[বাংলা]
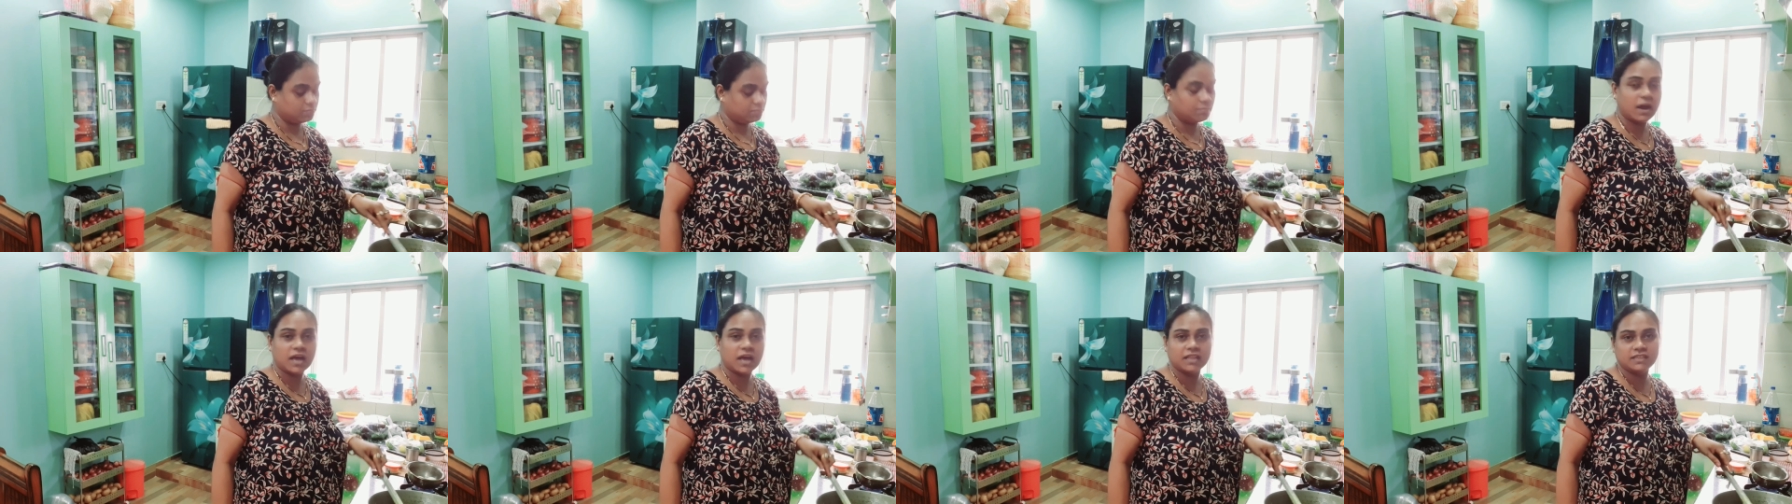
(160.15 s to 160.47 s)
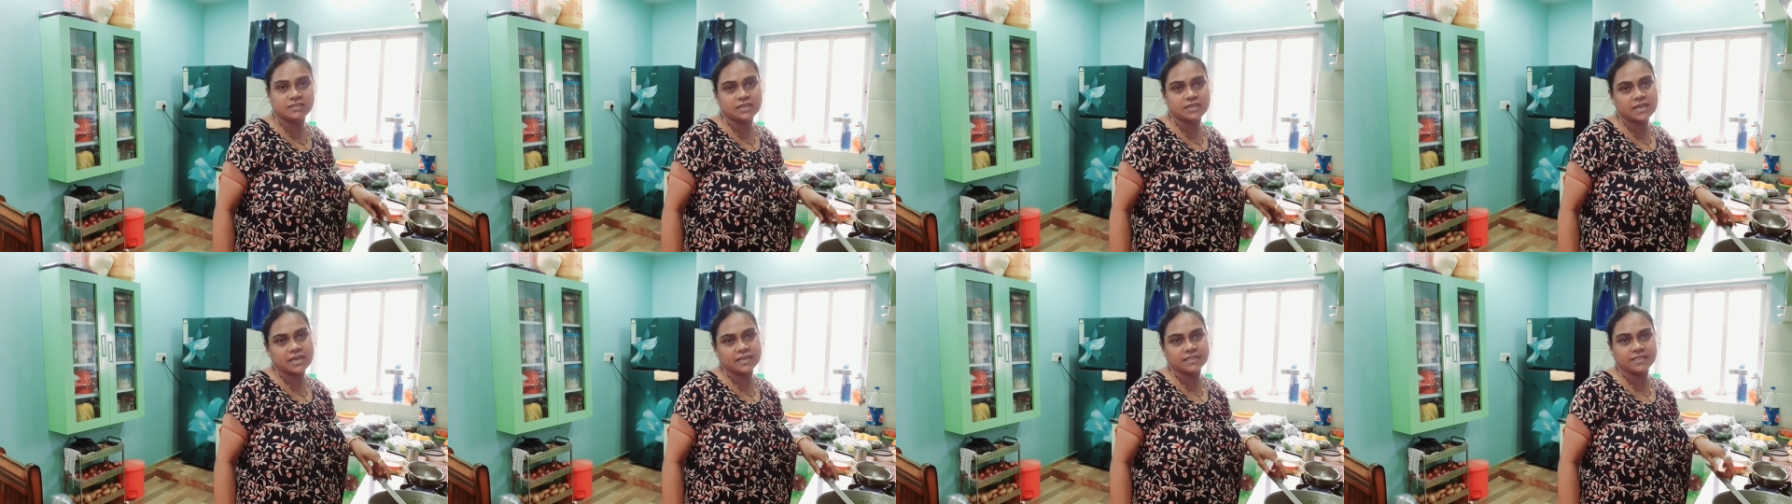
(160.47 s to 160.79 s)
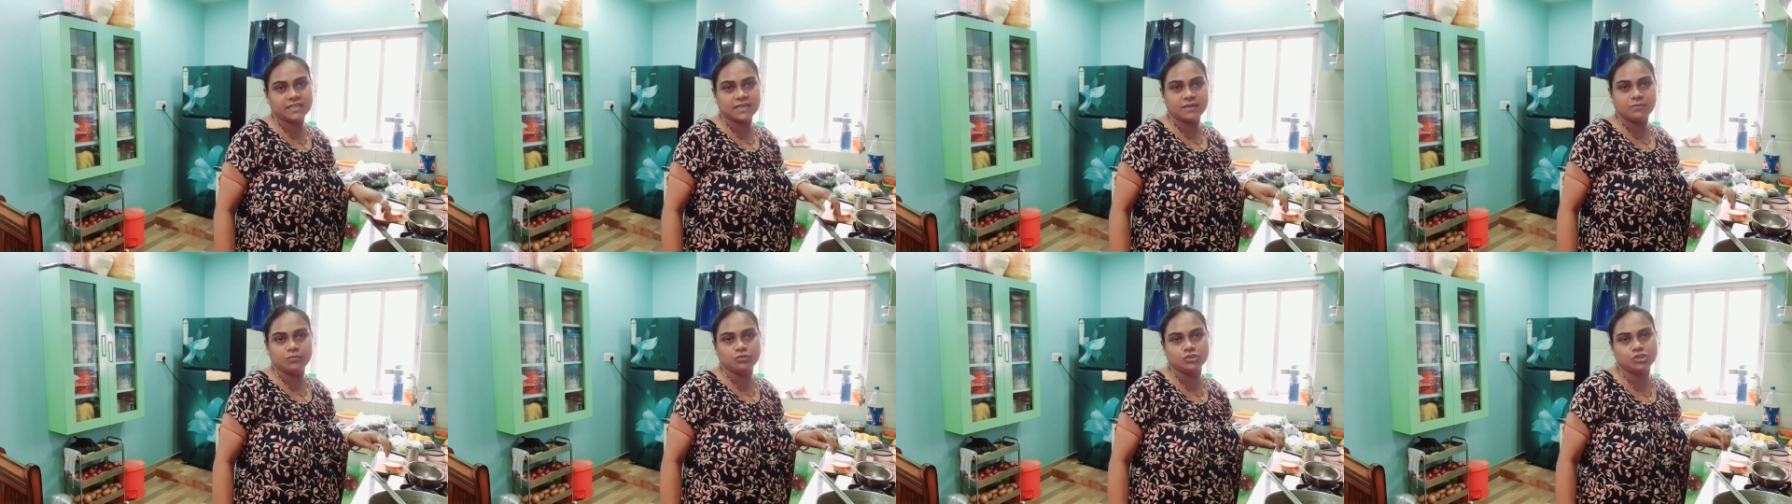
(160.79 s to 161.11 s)
ভাতটা
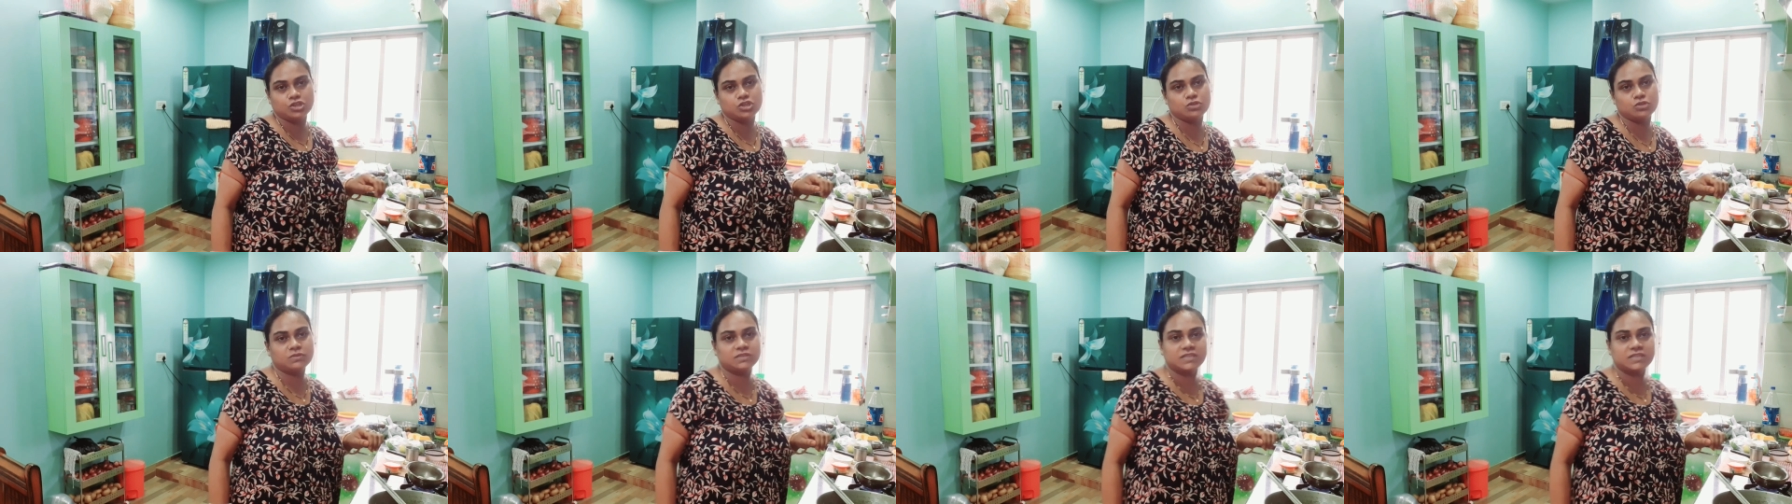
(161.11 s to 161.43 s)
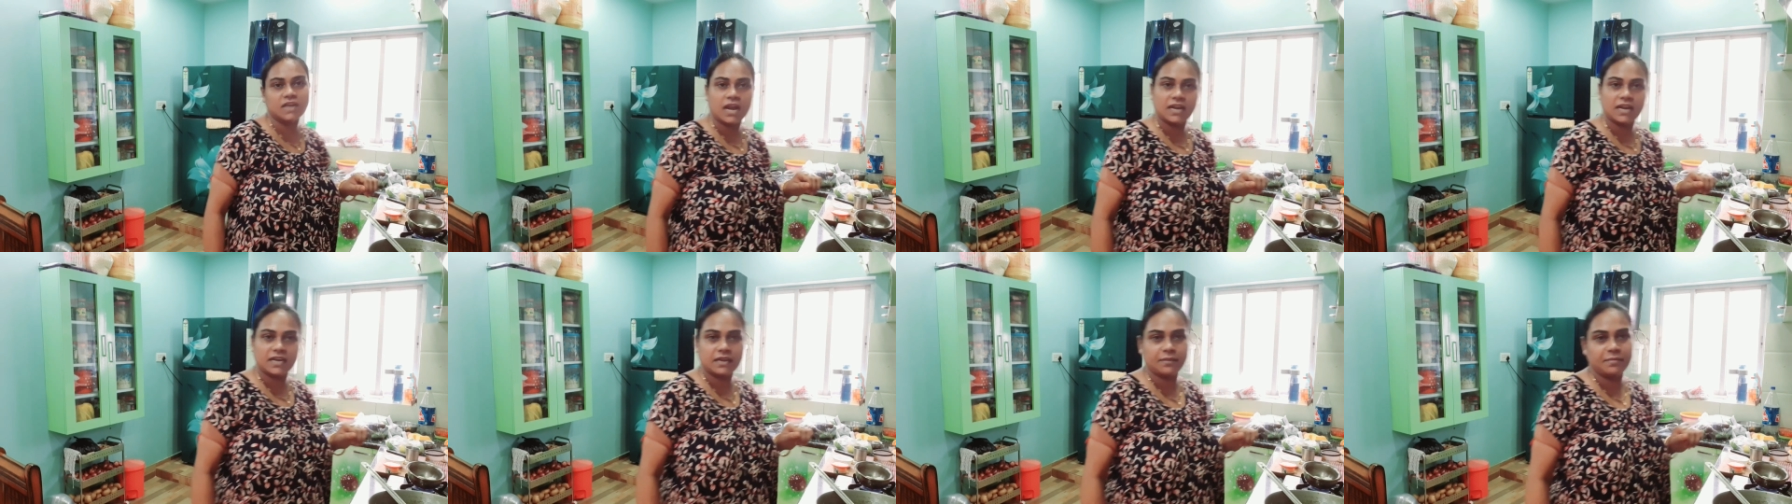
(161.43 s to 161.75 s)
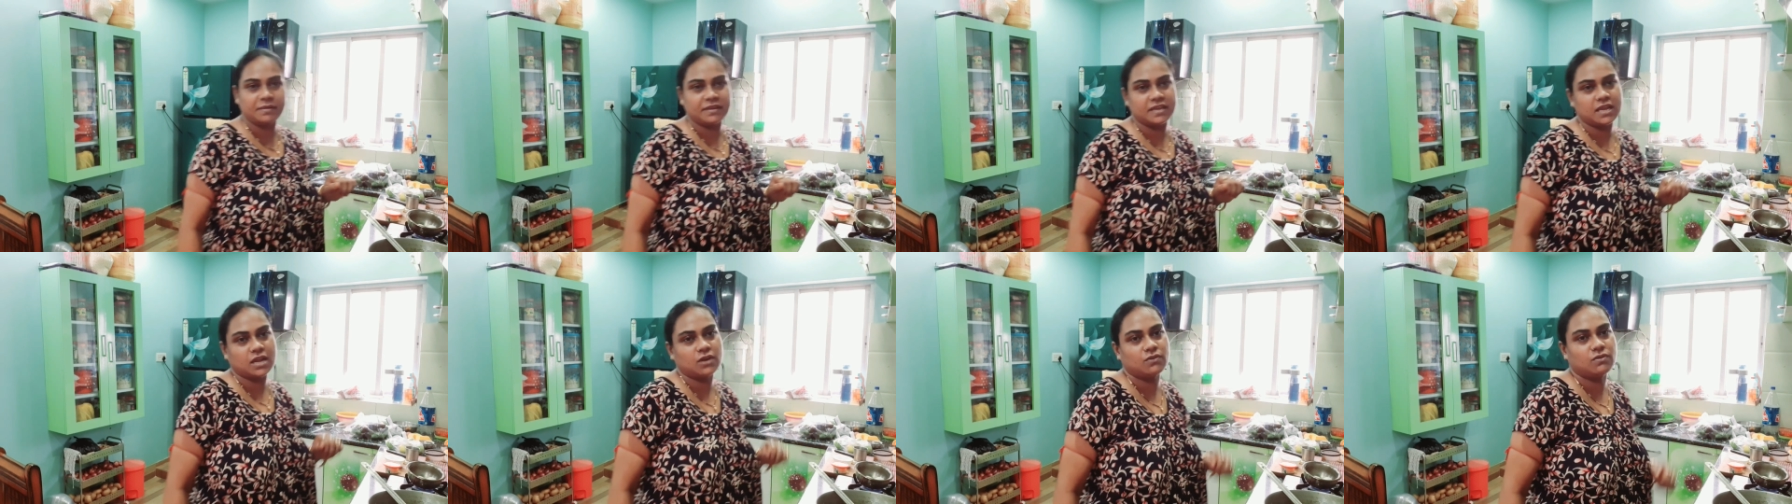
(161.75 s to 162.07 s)
একদিকে বসিয়ে দেবো চালটা
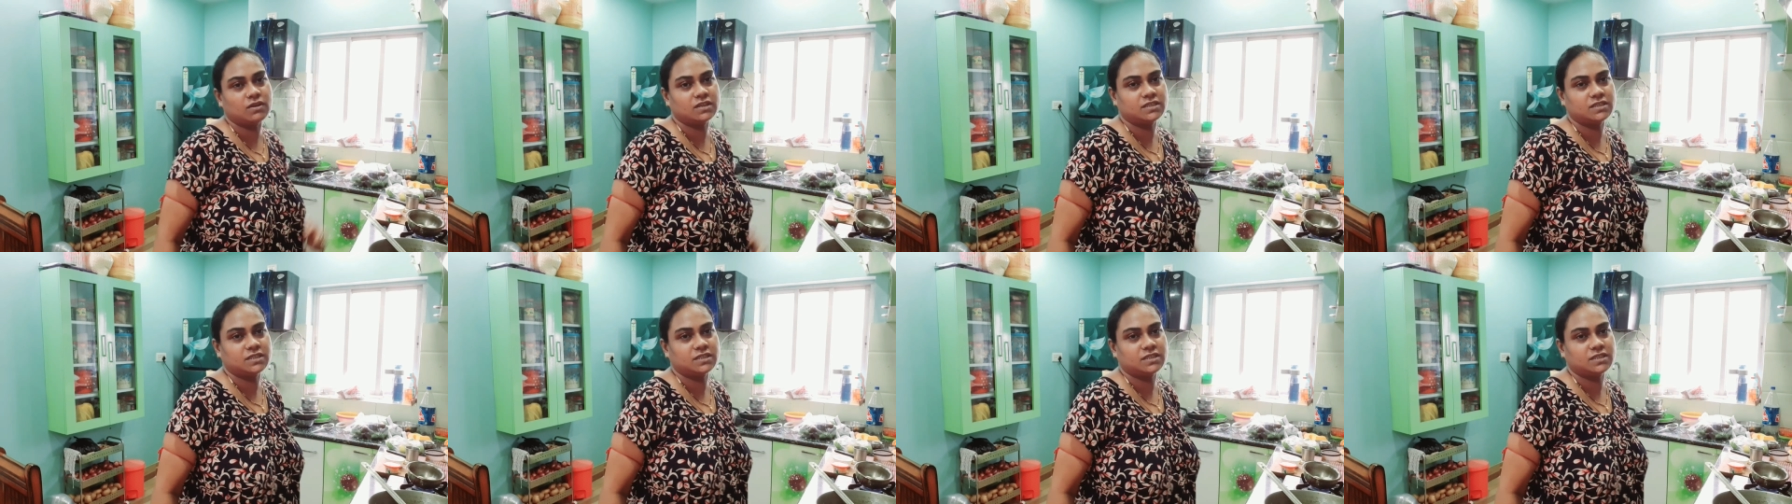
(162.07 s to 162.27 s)
ভেজানো